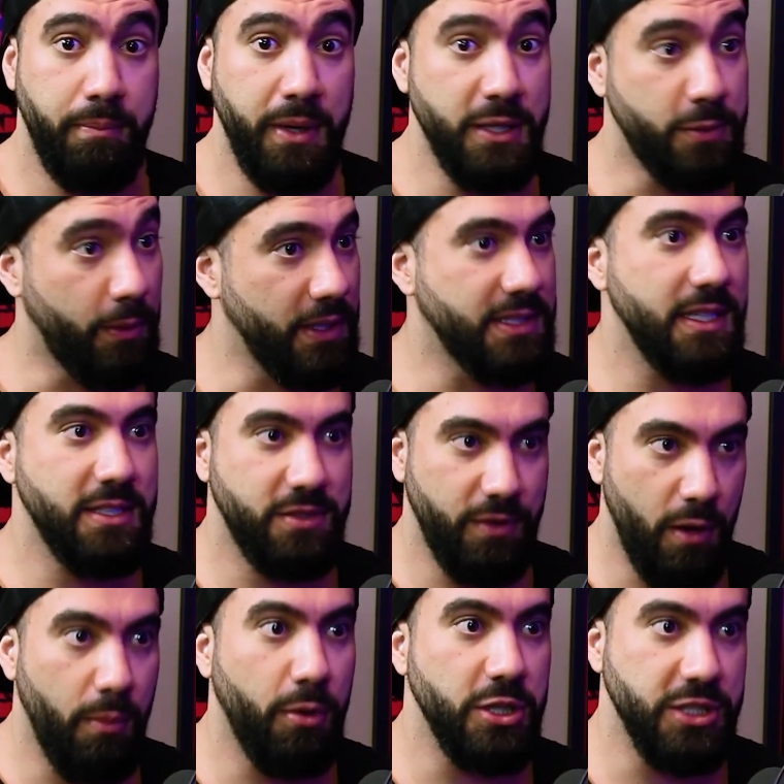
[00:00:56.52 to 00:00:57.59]
Principalmente se ele
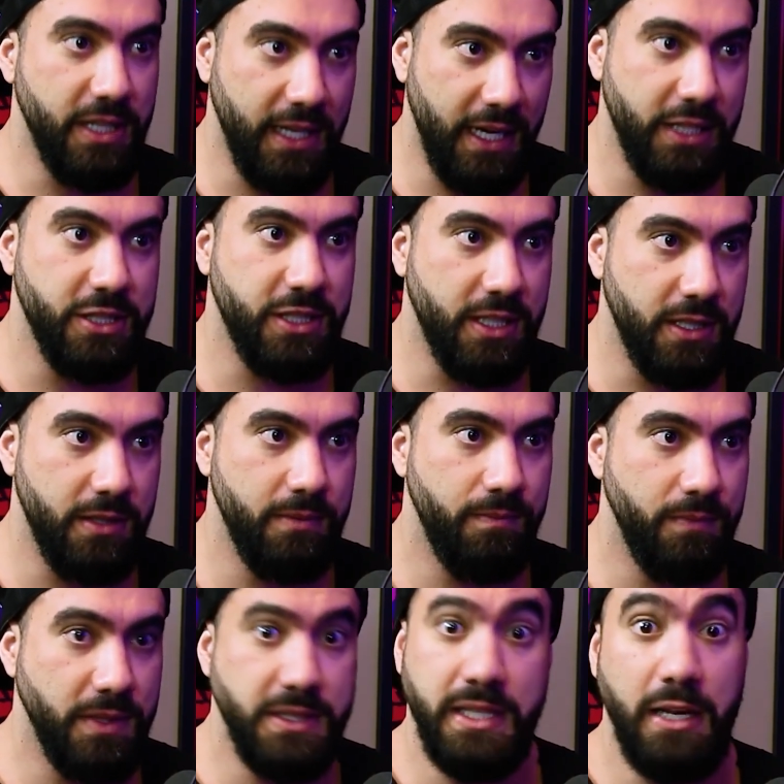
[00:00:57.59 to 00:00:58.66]
tiver uma boa genética,
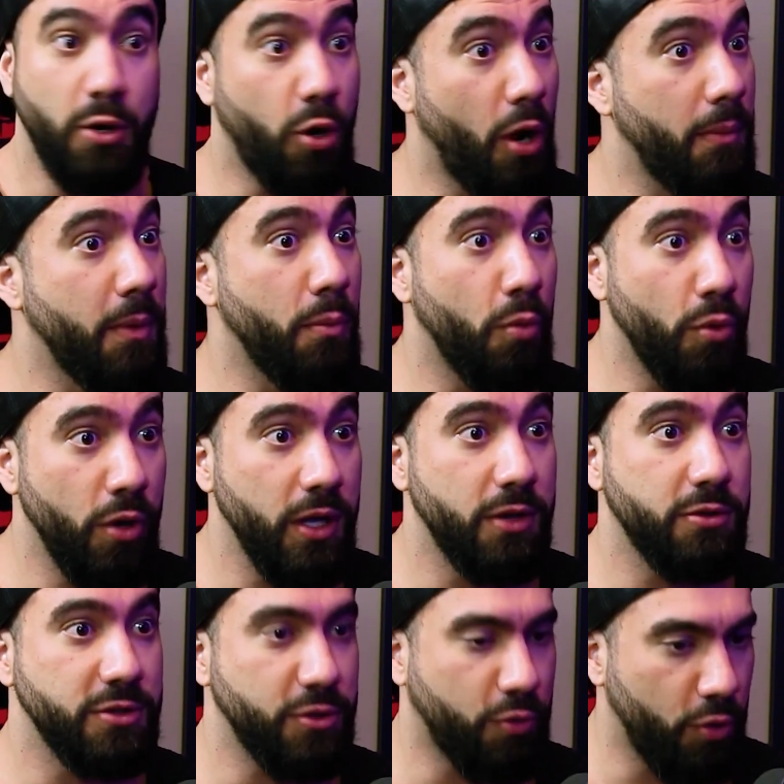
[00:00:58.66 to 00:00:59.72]
se ele come
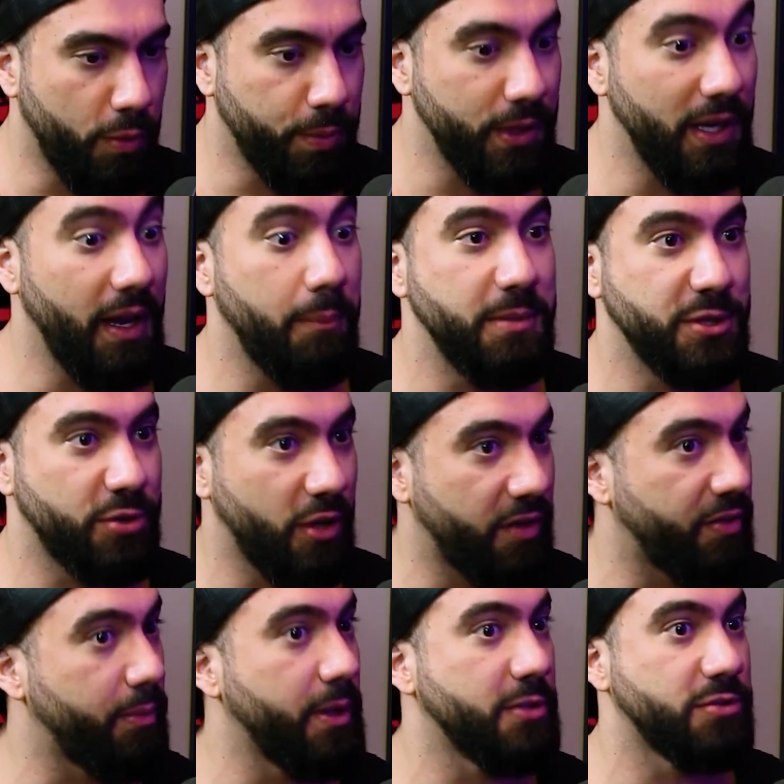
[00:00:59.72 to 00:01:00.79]
muito, se o corpo dele
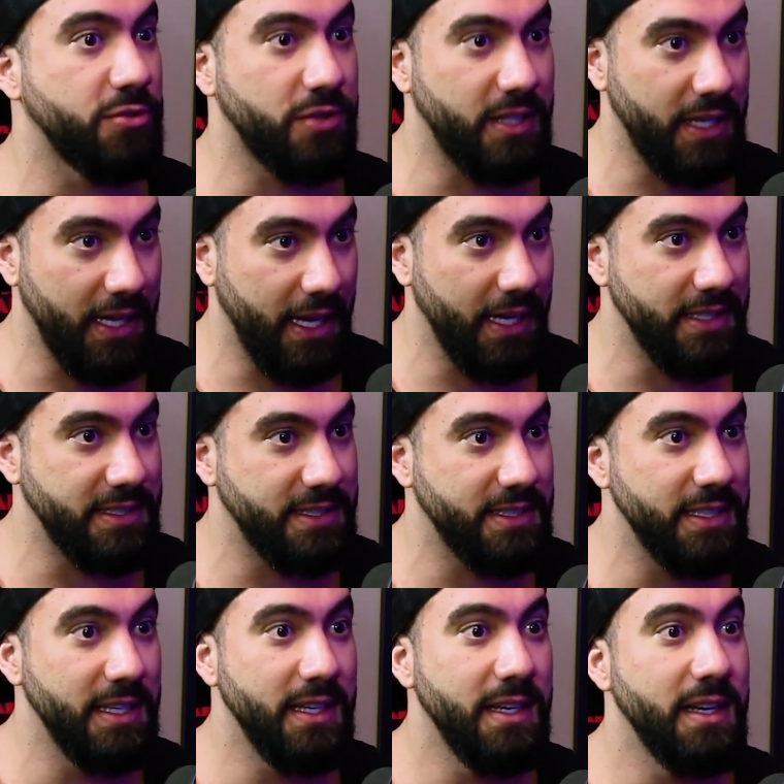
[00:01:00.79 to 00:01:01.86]
absorve bem os
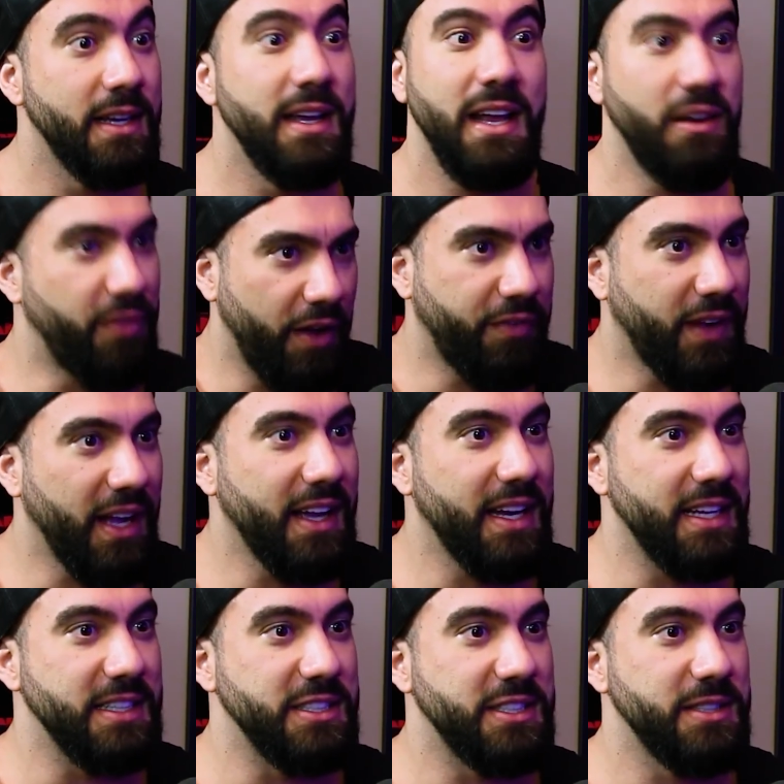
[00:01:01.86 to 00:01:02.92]
nutrientes, ele vai ficar
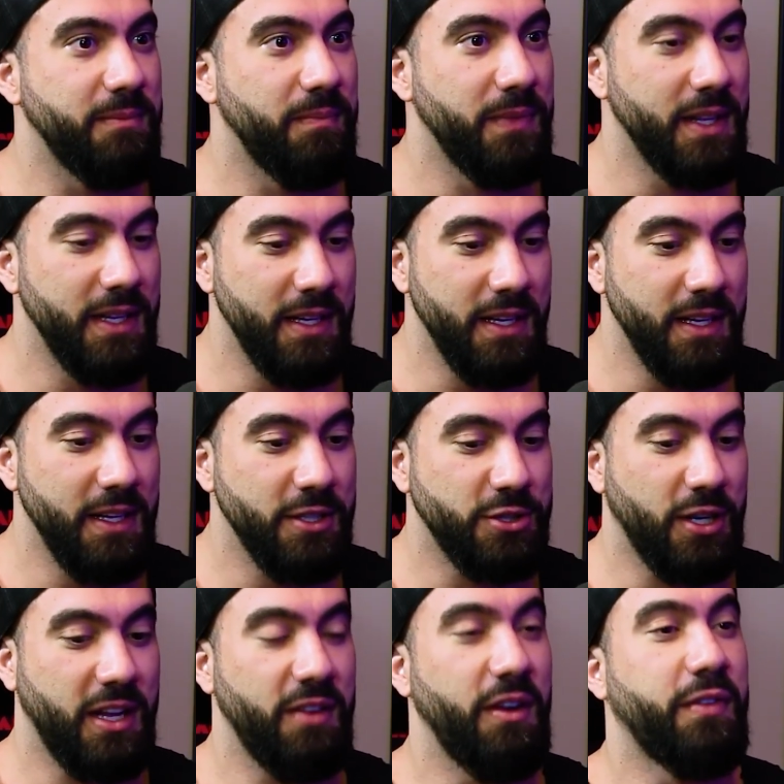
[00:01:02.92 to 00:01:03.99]
grande.
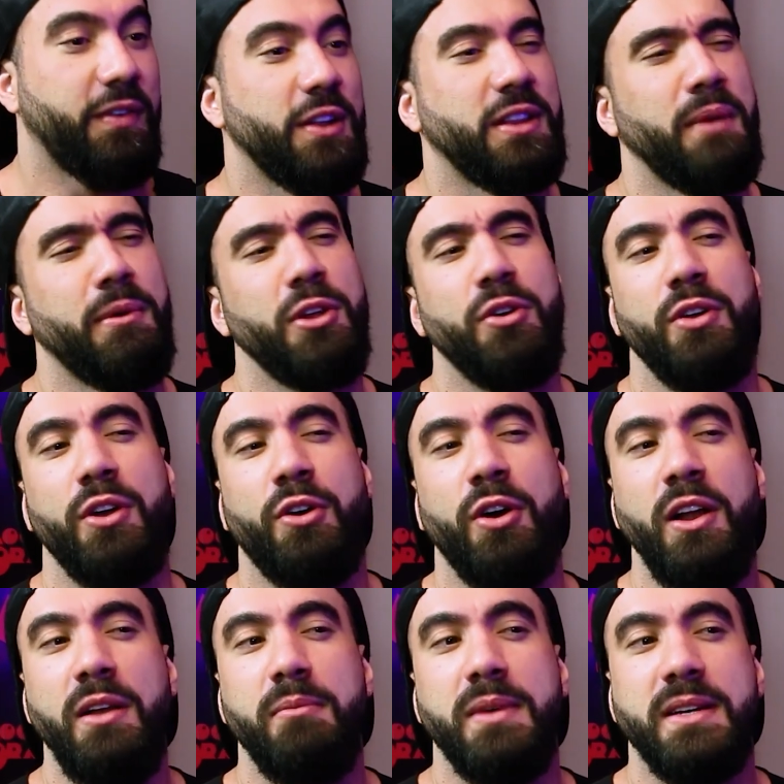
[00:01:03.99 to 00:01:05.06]
Só que ficar do tamanho do Ronnie
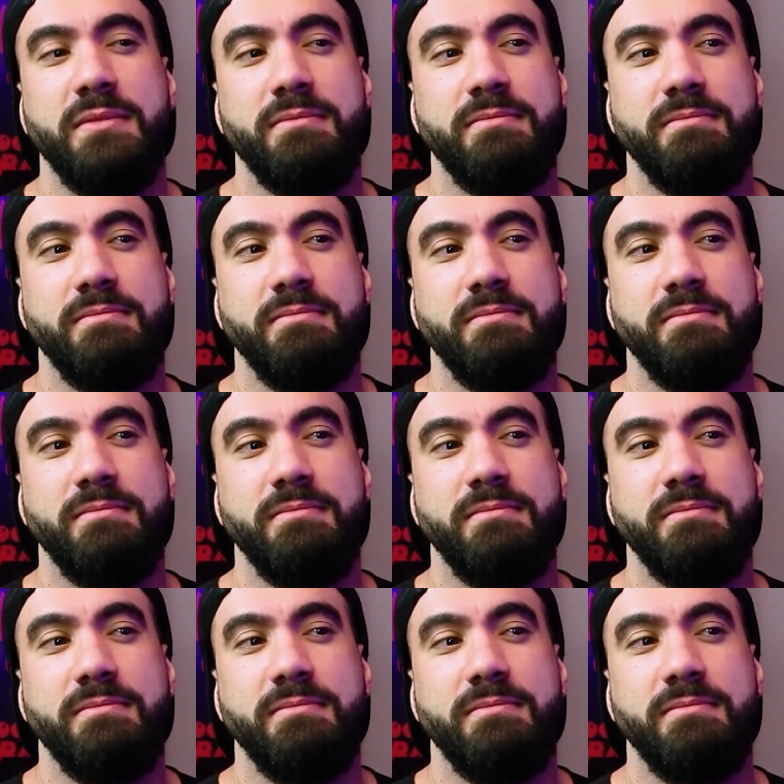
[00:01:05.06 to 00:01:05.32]
Coleman?